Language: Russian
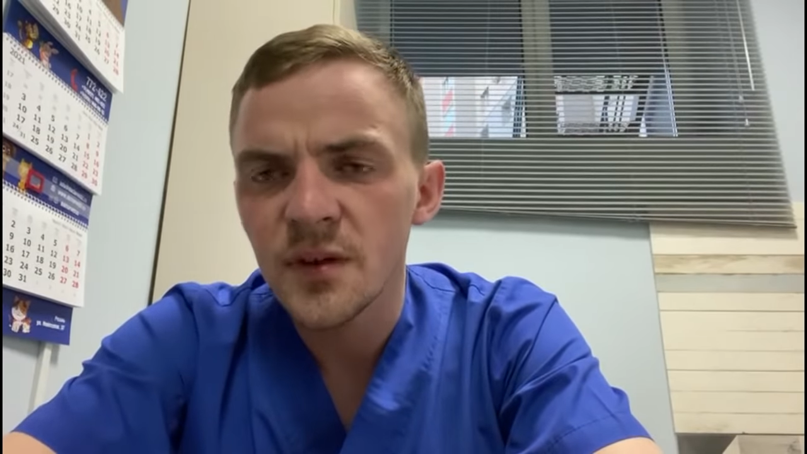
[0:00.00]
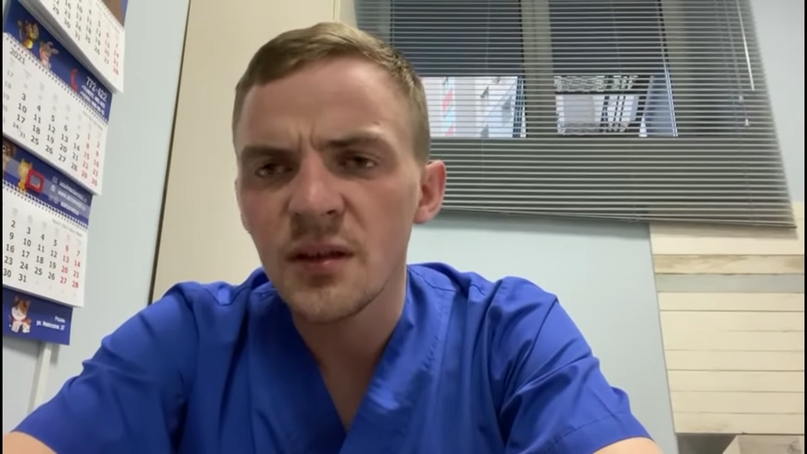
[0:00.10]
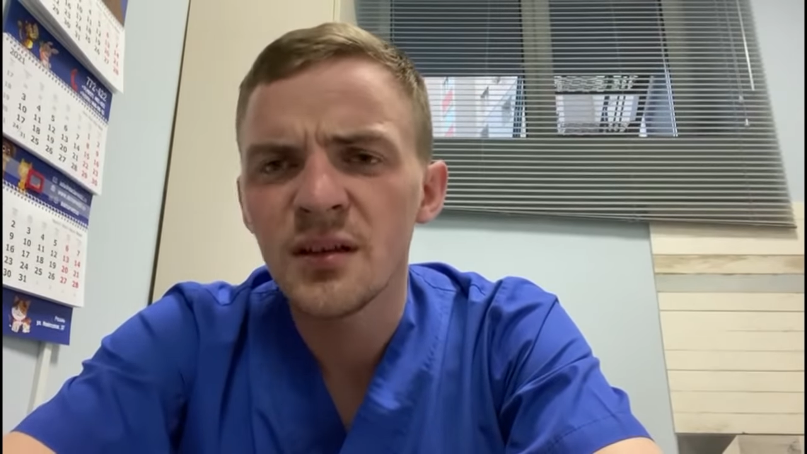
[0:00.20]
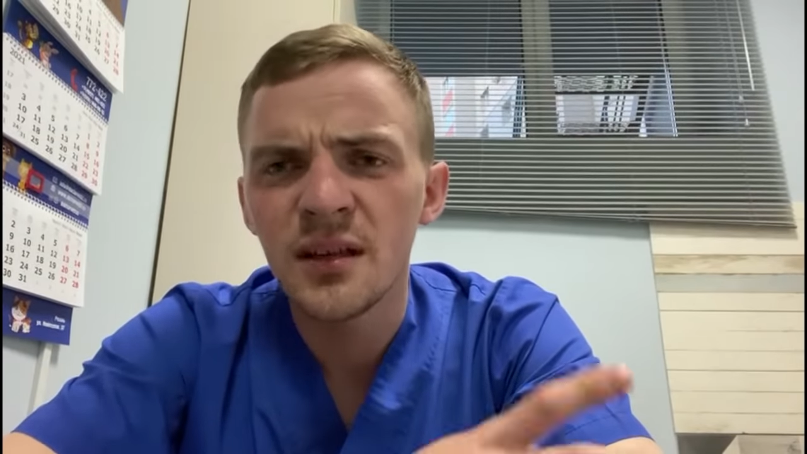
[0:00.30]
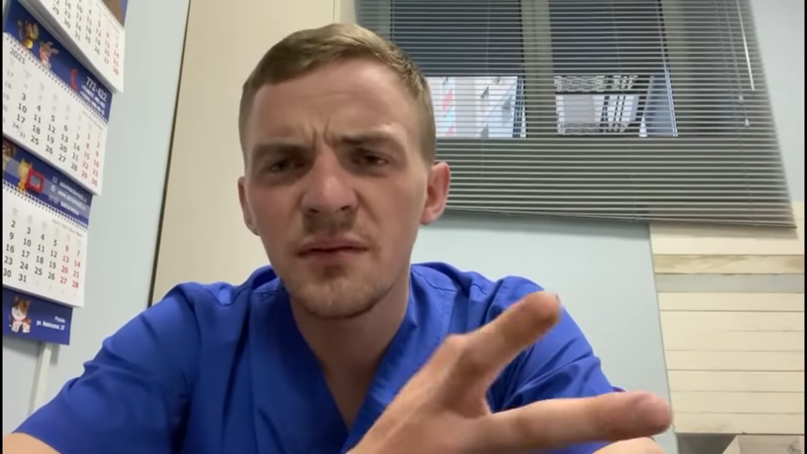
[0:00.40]

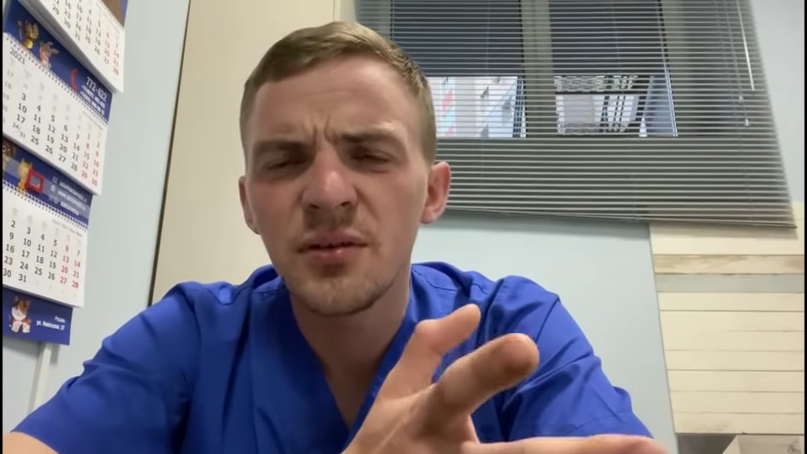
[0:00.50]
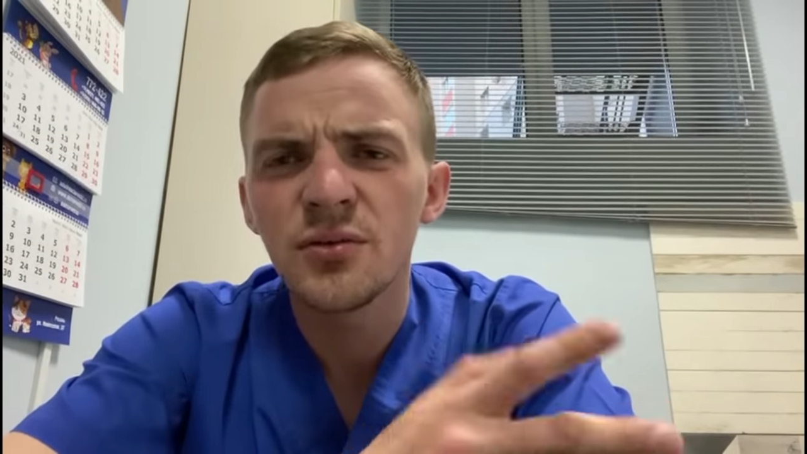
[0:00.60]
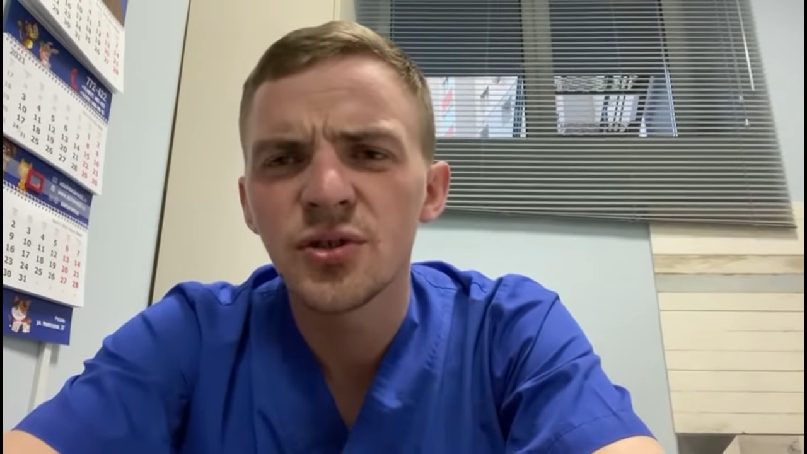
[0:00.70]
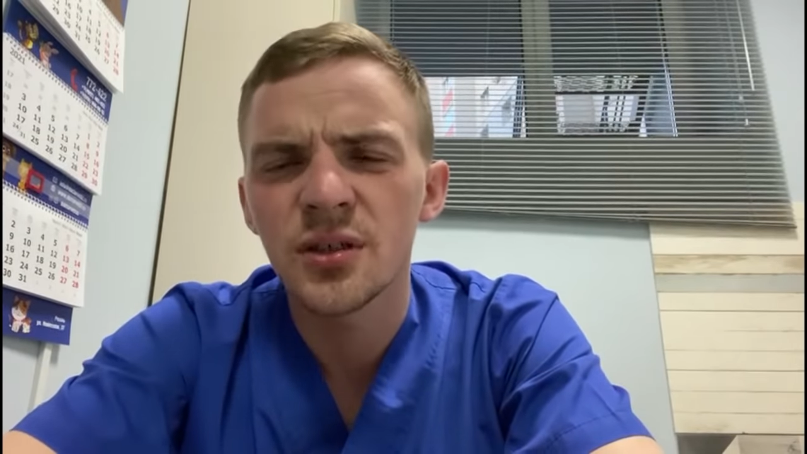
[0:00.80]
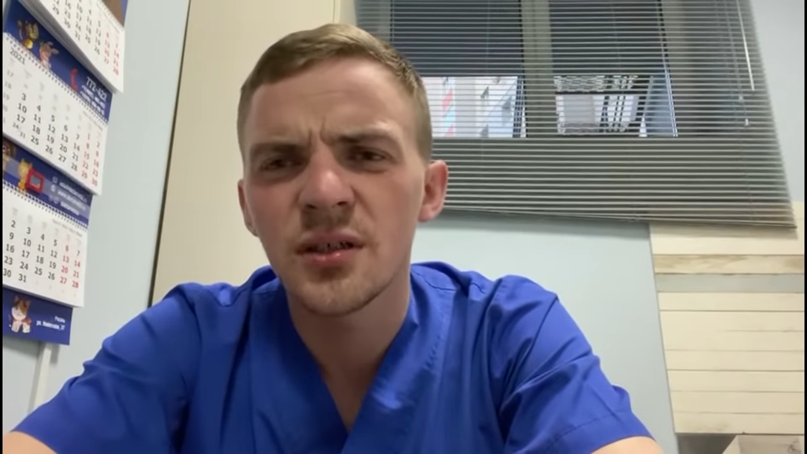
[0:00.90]
на видео
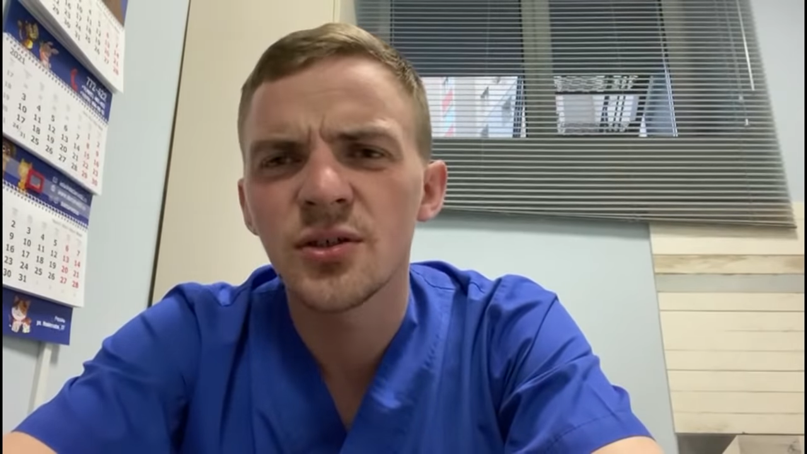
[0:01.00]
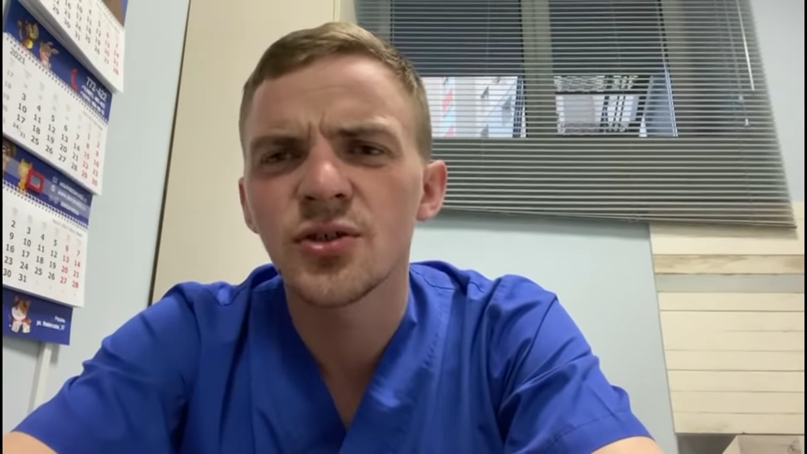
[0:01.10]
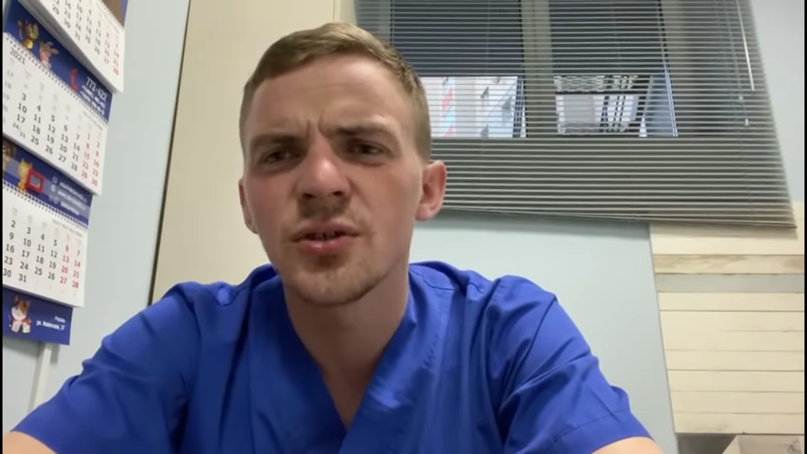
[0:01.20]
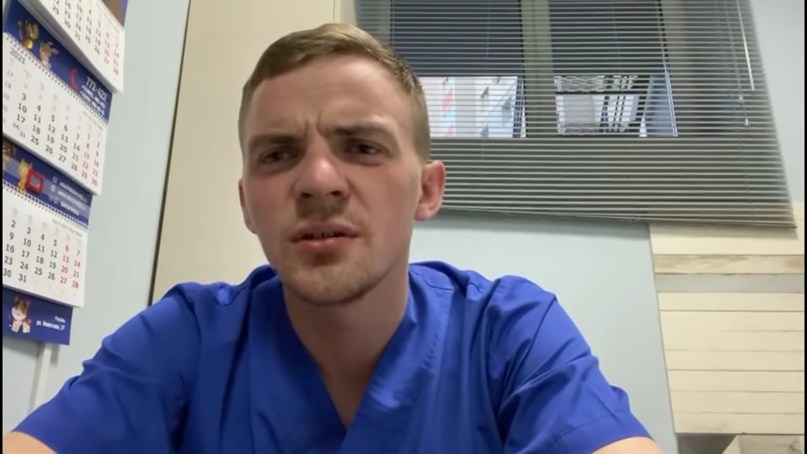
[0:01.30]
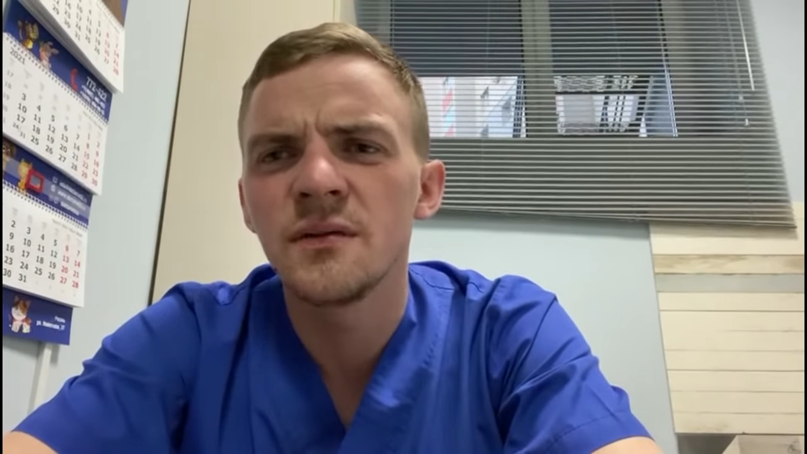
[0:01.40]
очень хорошо
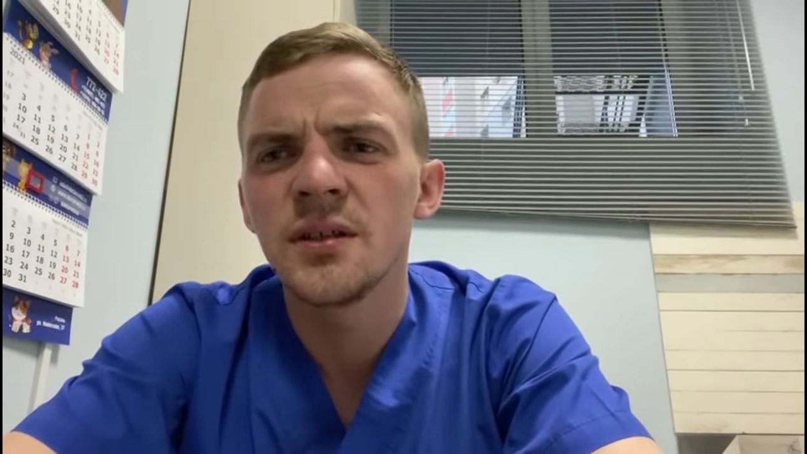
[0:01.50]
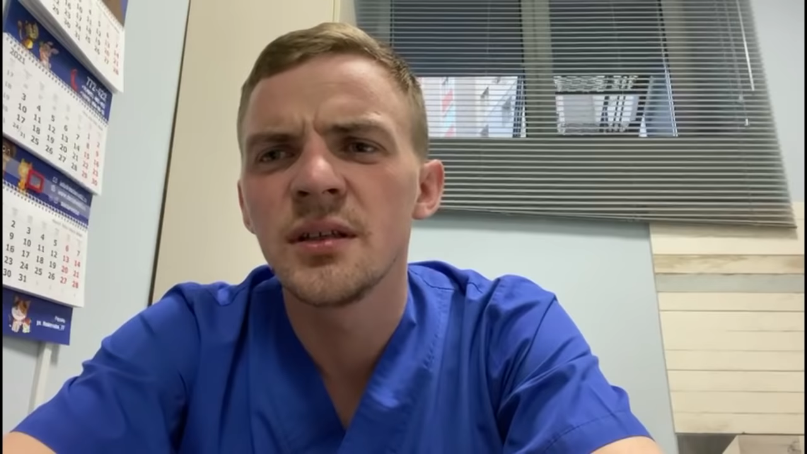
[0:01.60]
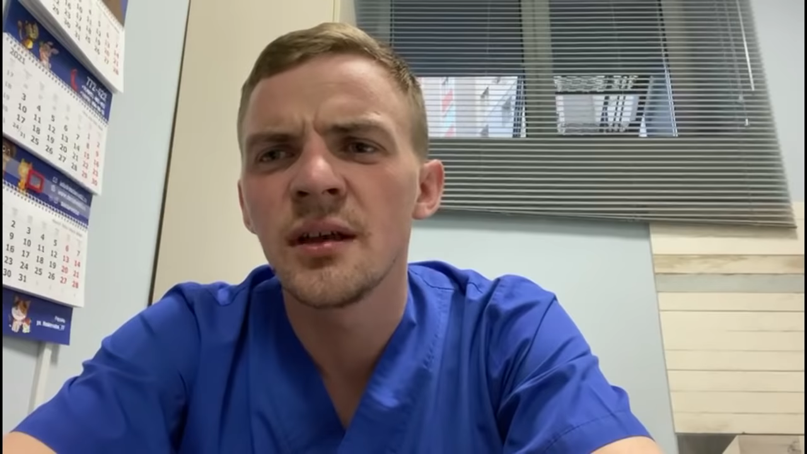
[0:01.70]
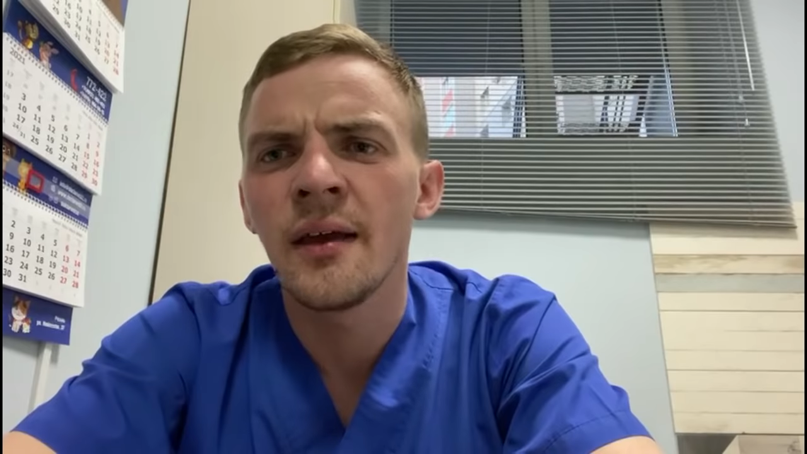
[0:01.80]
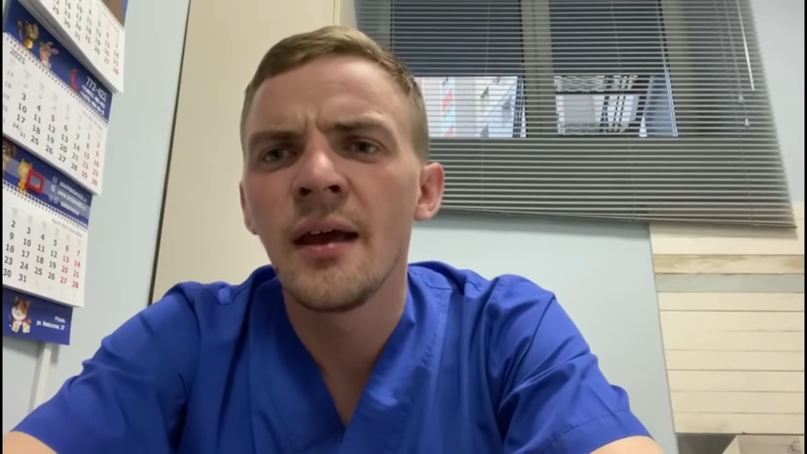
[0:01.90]
это видно.